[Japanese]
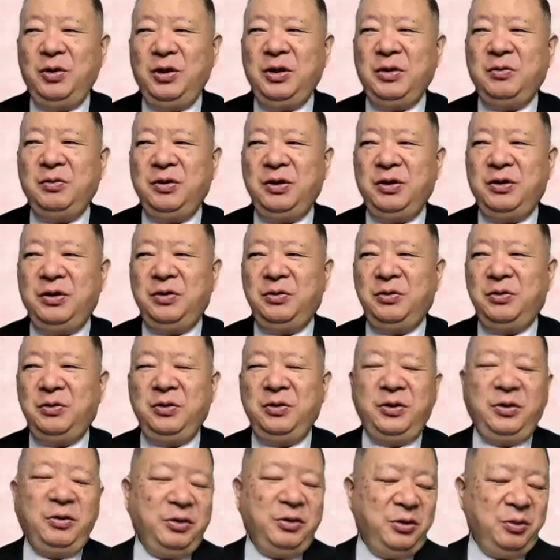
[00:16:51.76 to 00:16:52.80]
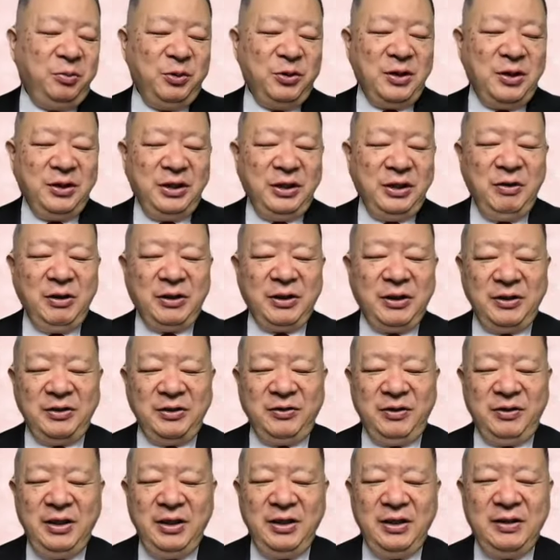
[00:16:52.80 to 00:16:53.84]
いい国作ろう、頼朝さんでいいわけで
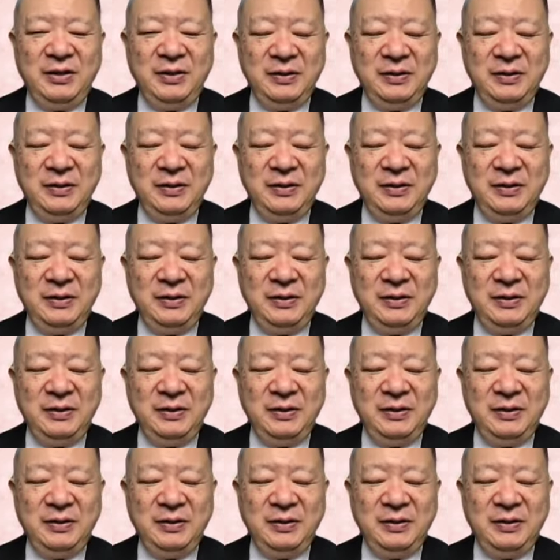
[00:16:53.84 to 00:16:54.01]
すね。